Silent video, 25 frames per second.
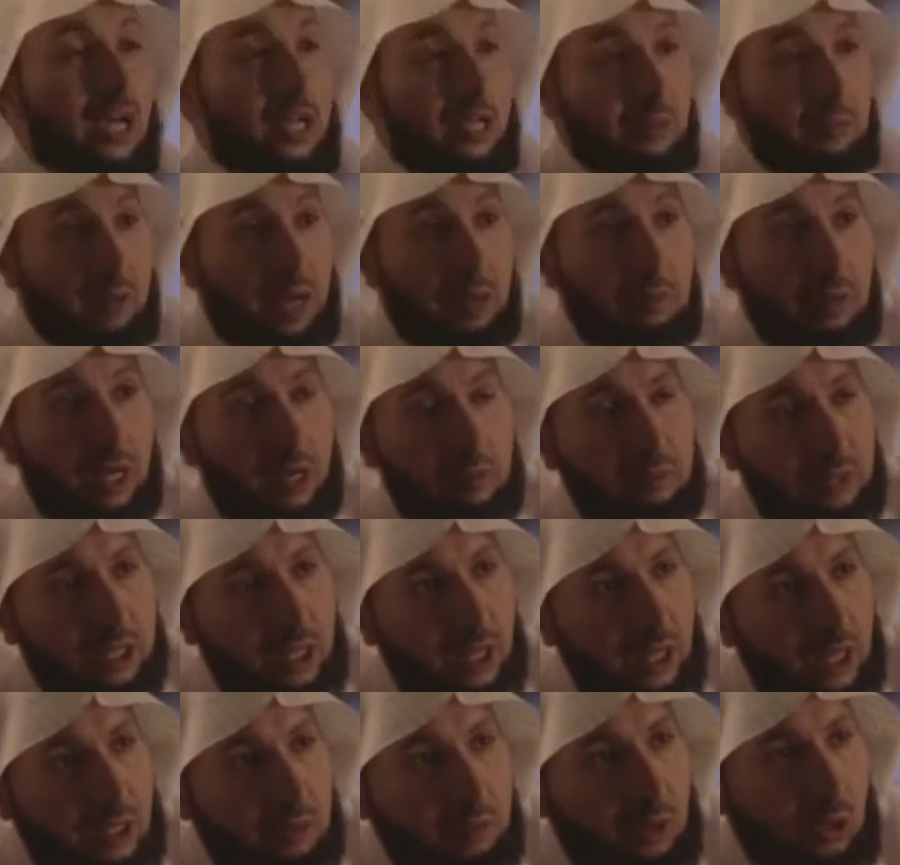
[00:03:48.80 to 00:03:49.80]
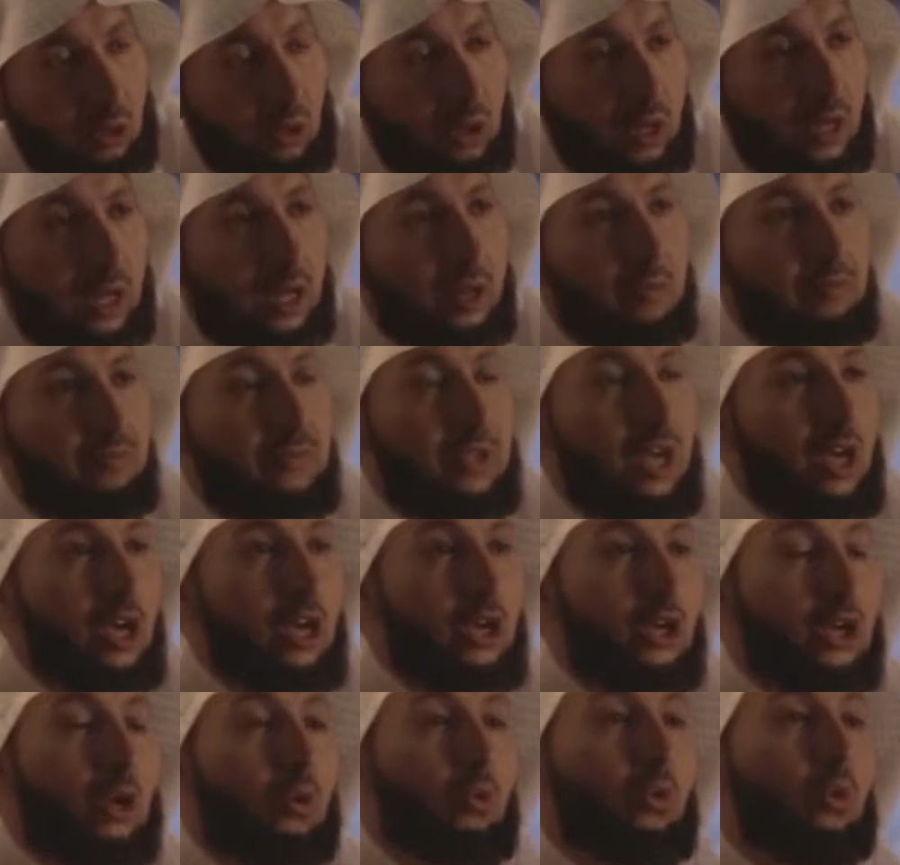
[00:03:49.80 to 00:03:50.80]
الإمام أحمد رحمه الله
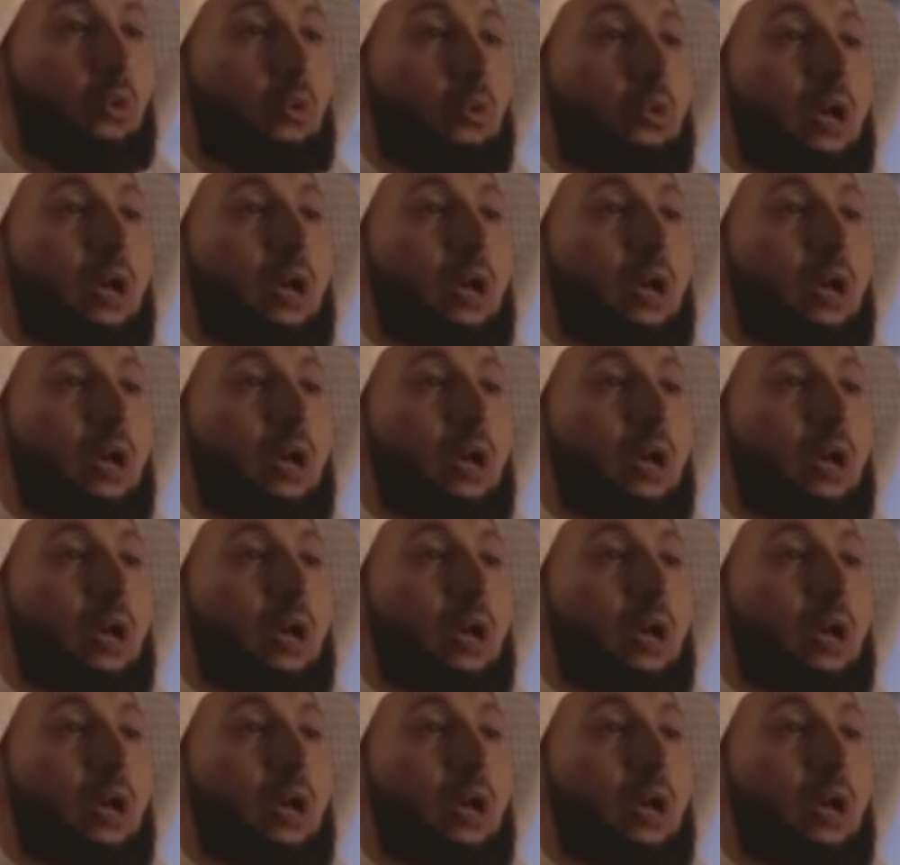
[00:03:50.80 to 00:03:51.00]
يقول